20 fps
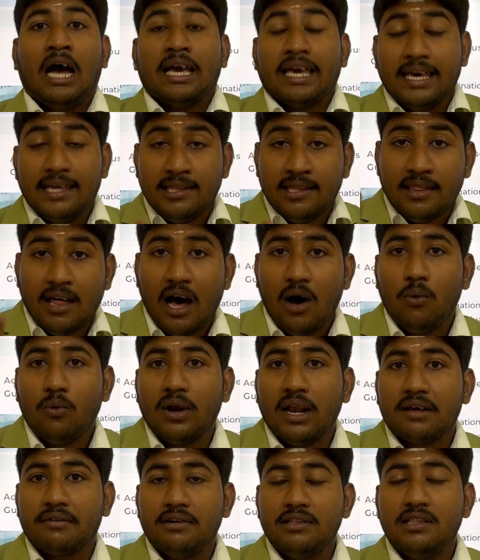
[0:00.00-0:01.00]
இதுதான்
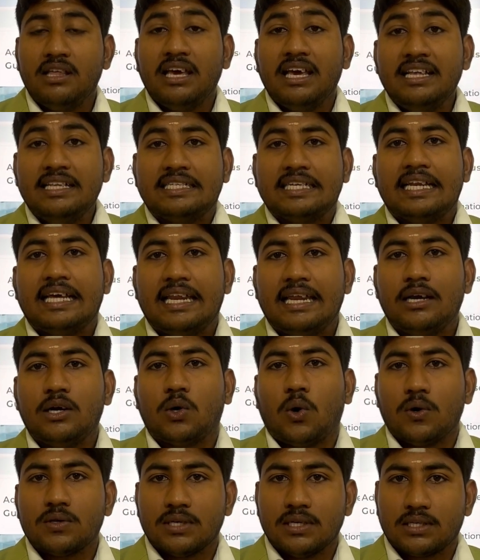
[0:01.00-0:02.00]
உங்களுக்கு வந்து இன்ஜினியரிங்
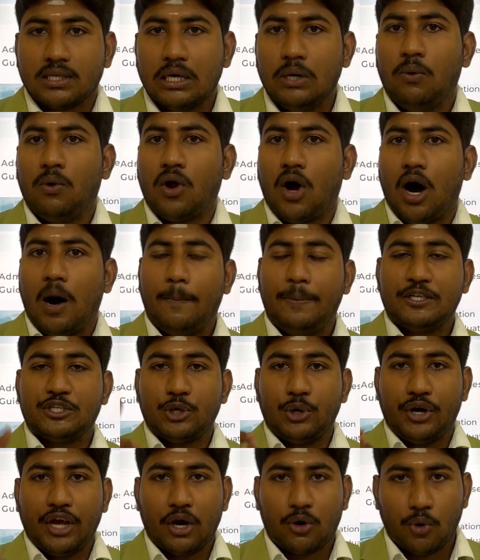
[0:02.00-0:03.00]
கோர்சஸ்க்கு ஒரு
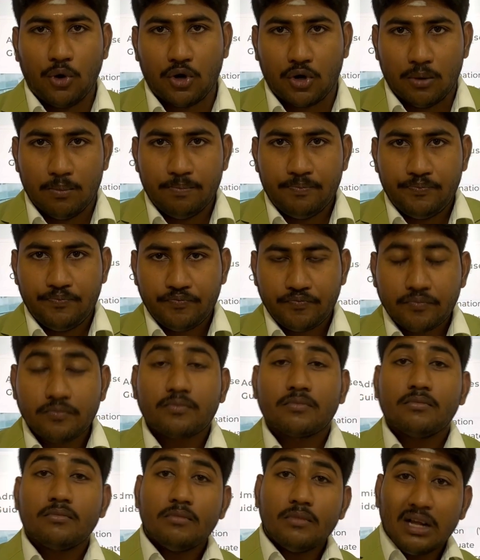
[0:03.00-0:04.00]
ஆப்பர்ச்சுனிட்டியை கொடுக்கும்
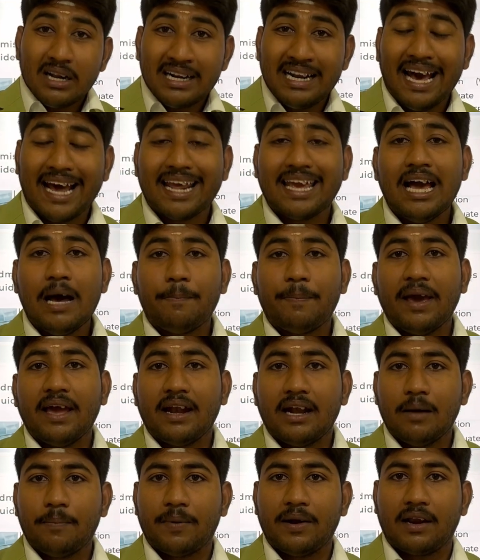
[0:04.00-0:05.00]
நிறையா பேர்
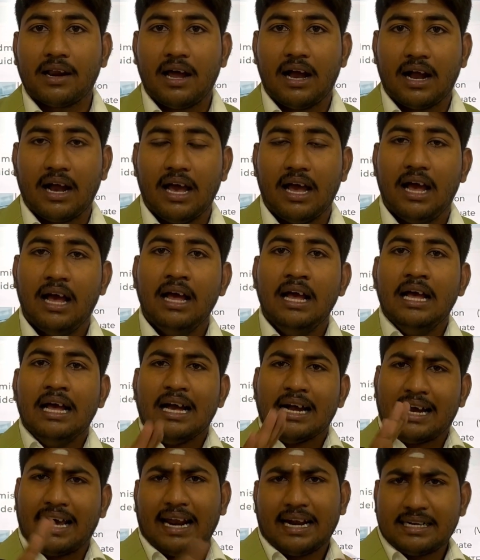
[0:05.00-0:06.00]
என்ன பண்ணுறாங்க
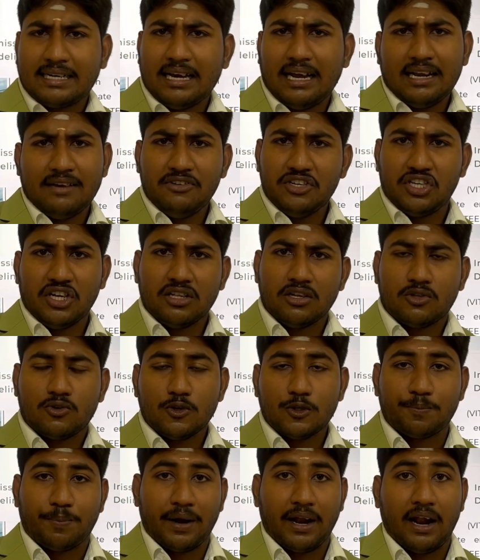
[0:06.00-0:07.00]
கரெக்டான விஷயத்தை
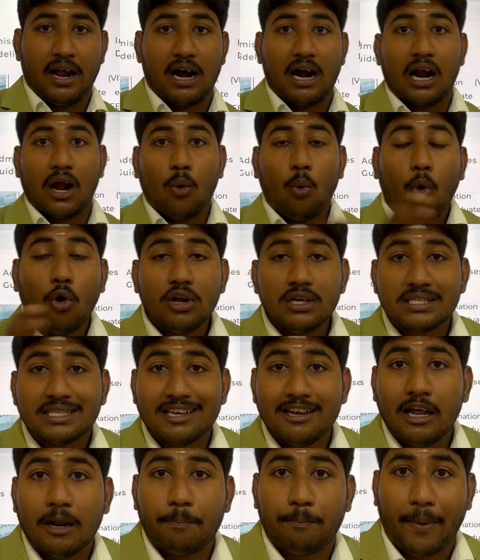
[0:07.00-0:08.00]
சூஸ் பண்ணிடுறாங்க ஆனால் ஒரு
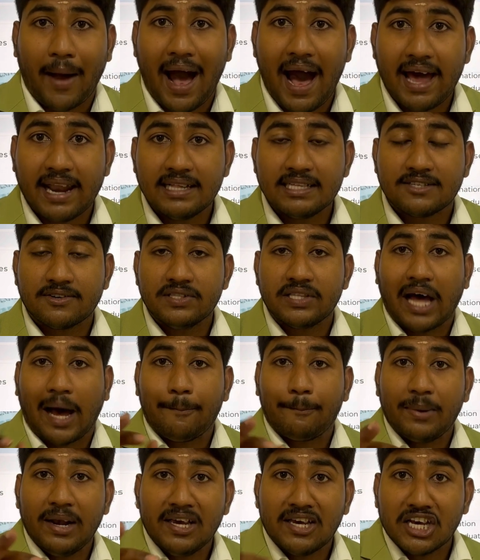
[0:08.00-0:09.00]
சிலர் பேரண்ட்ஸ் வந்து
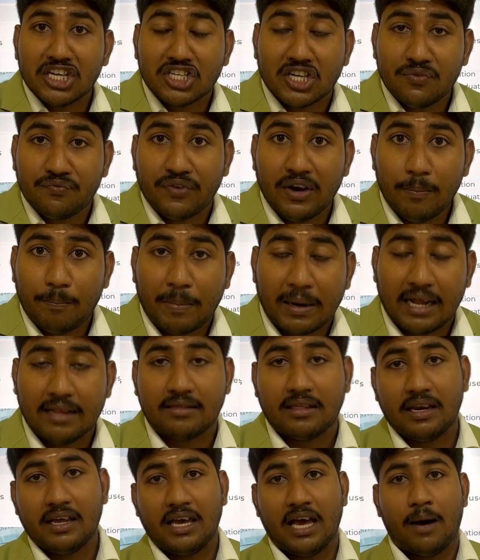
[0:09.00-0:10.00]
அப்ளிகேஷன் ஃபில் பண்ண
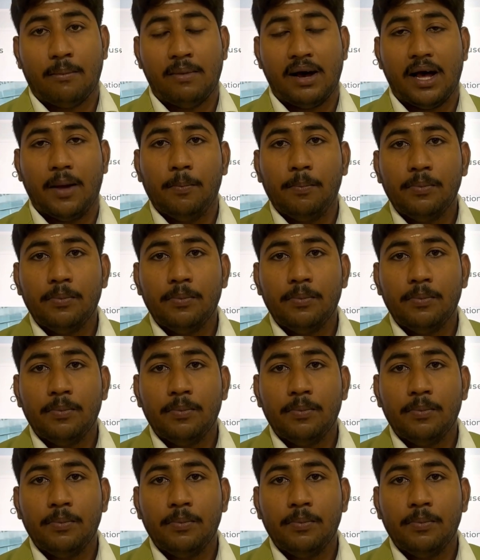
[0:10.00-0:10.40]
தெரியாமல்